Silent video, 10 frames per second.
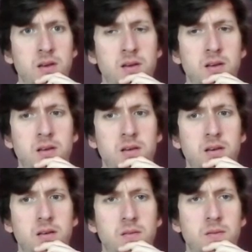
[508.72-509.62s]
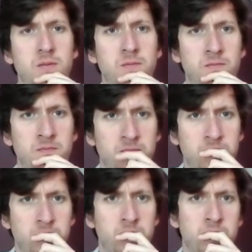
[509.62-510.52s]
Santé, mais la
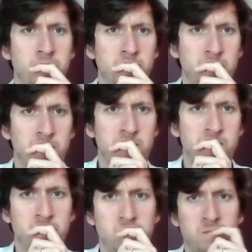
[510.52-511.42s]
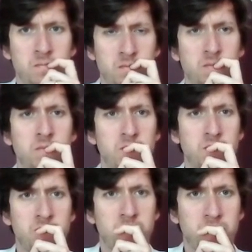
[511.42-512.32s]
digitalisation et
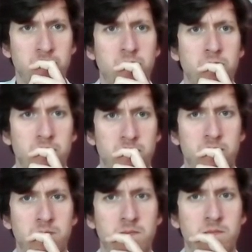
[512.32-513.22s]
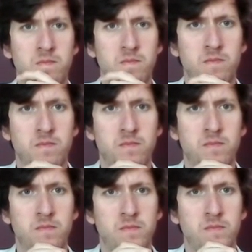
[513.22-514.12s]
l'écologie. La digitalisation,
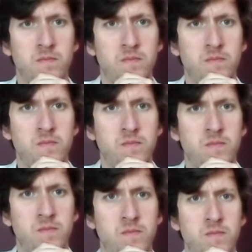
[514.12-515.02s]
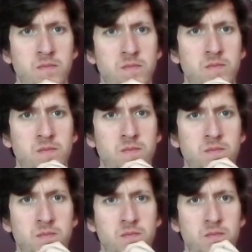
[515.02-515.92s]
parce qu'on voit bien qu'il va falloir
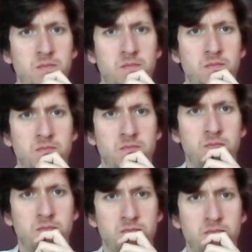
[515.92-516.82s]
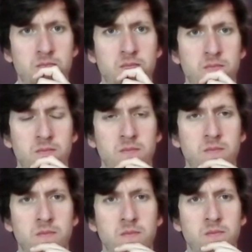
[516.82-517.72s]
continuer à télétravailler massivement. Donc,
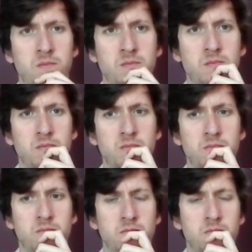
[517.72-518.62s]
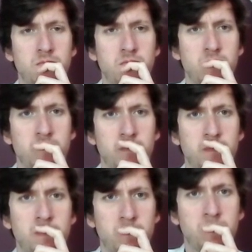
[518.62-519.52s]
ça veut dire que toute l'organisation du travail
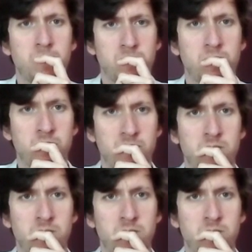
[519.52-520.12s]
des entreprises